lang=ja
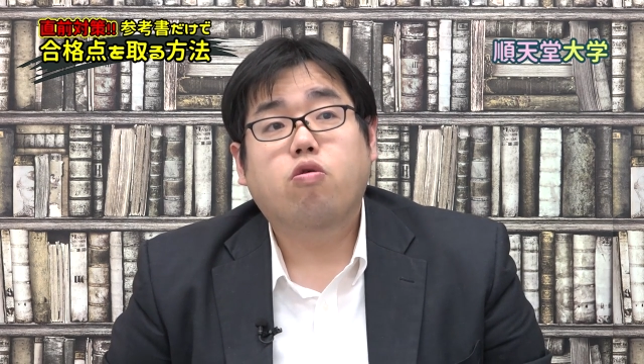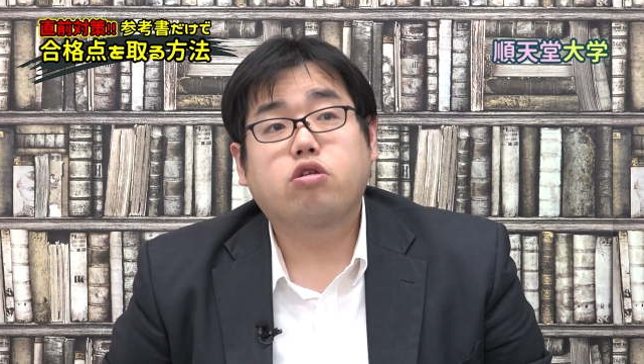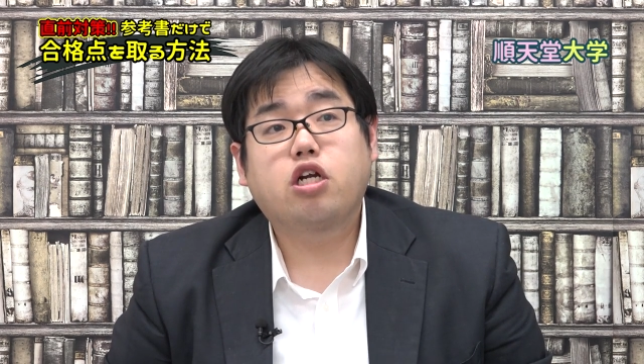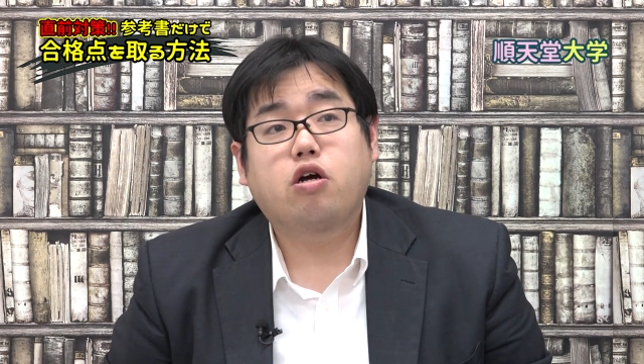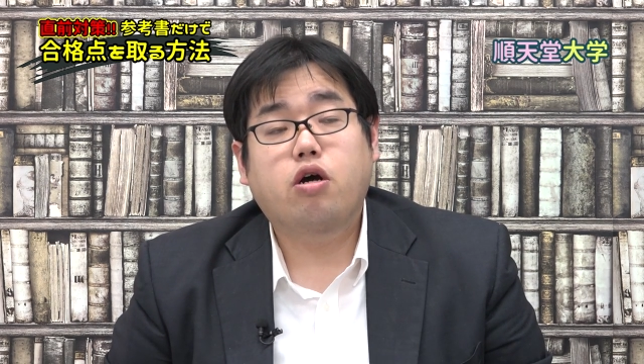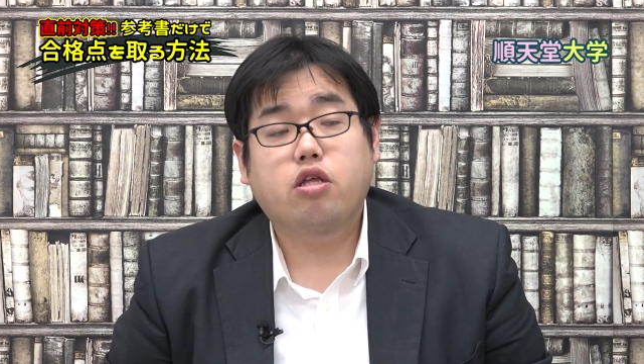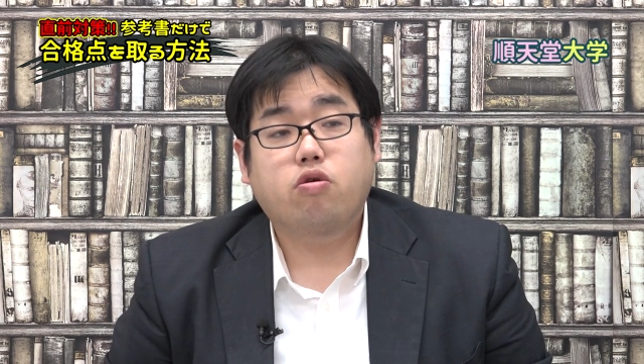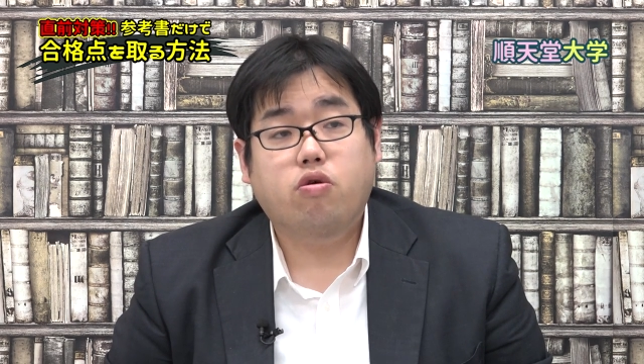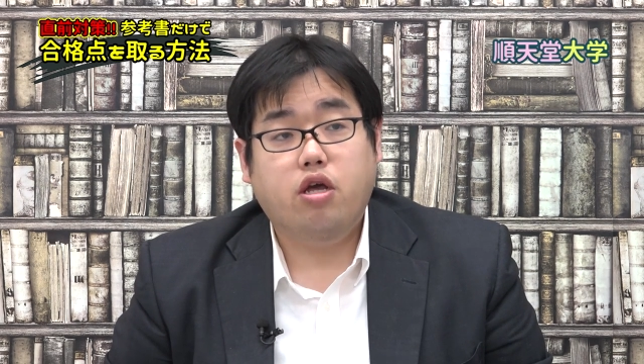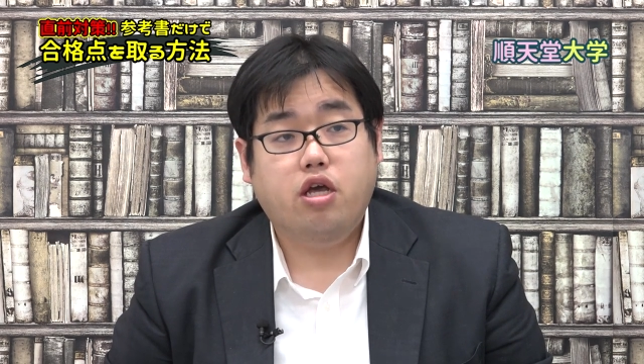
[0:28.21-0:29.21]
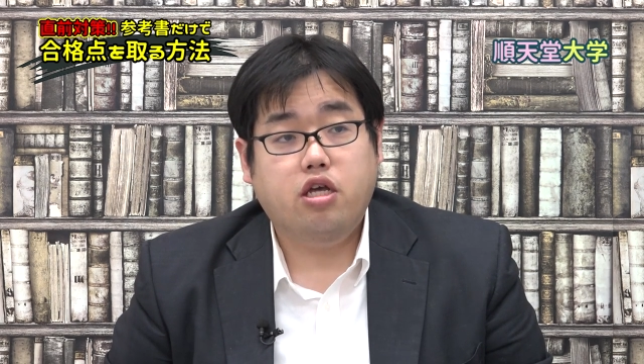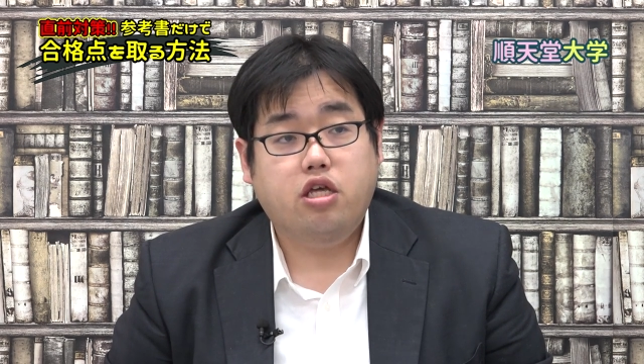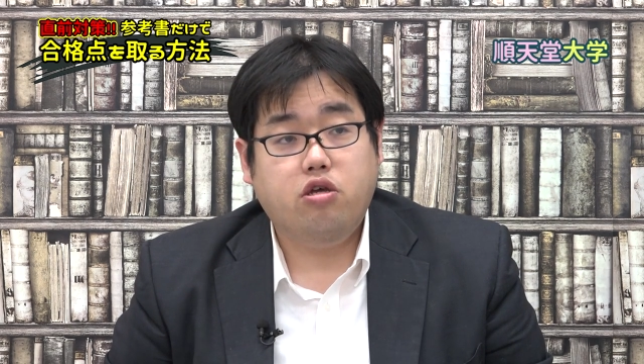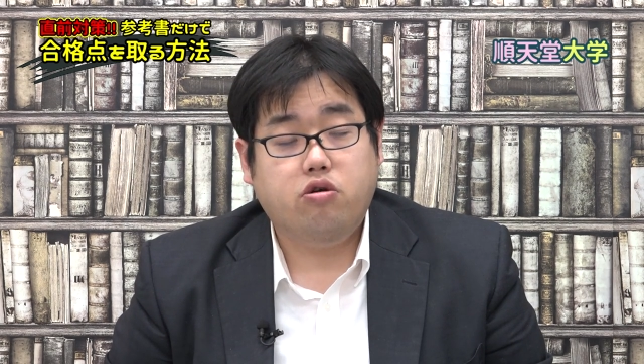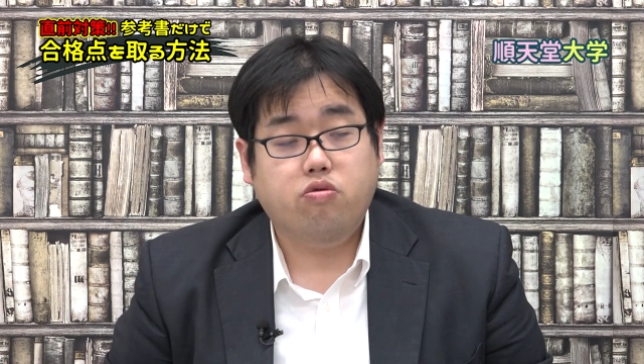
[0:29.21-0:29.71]
こちらは割と、えー、
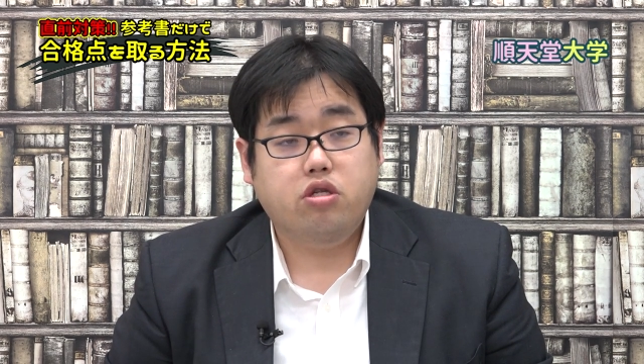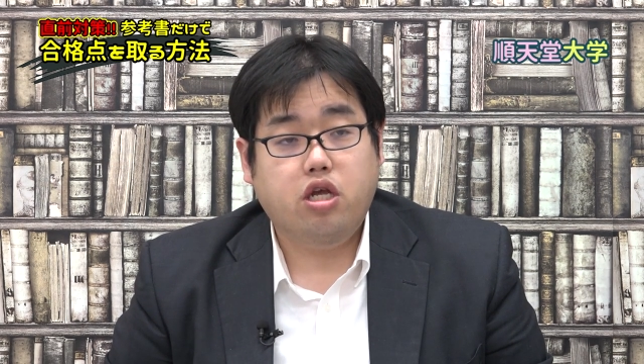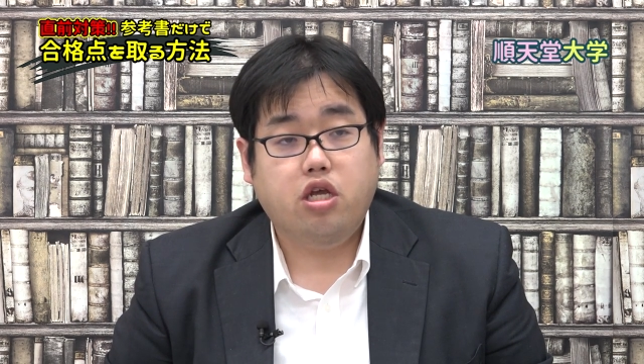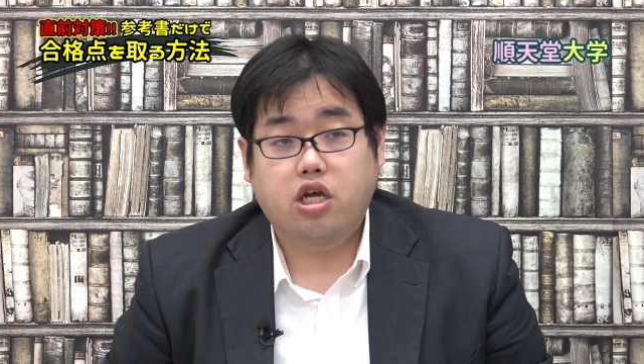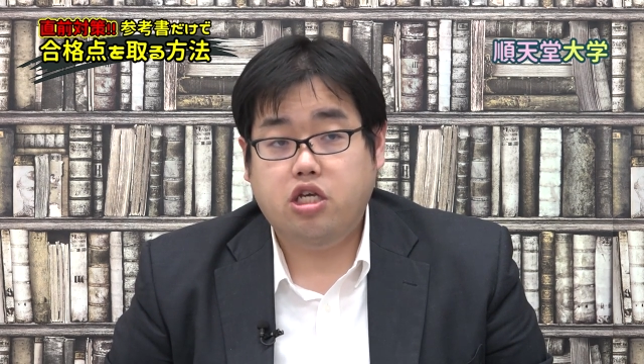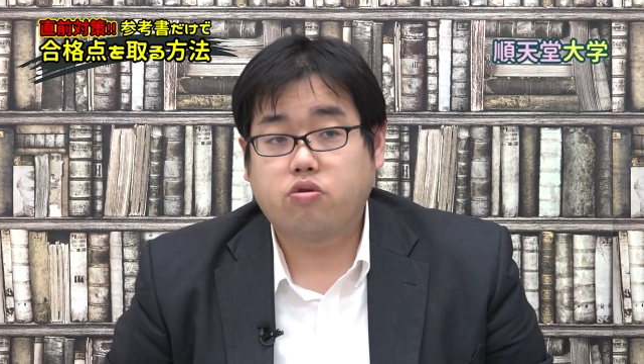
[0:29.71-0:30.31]
基本的な、